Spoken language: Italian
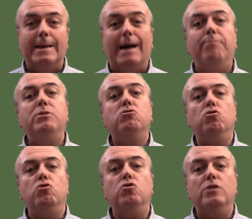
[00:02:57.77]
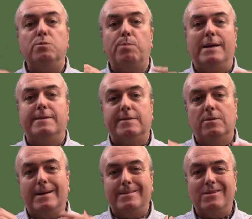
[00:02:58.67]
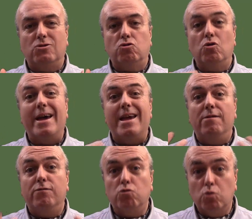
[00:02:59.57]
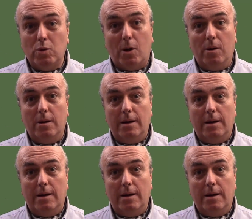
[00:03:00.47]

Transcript: ha bisogno di spazio adesso e in futuro.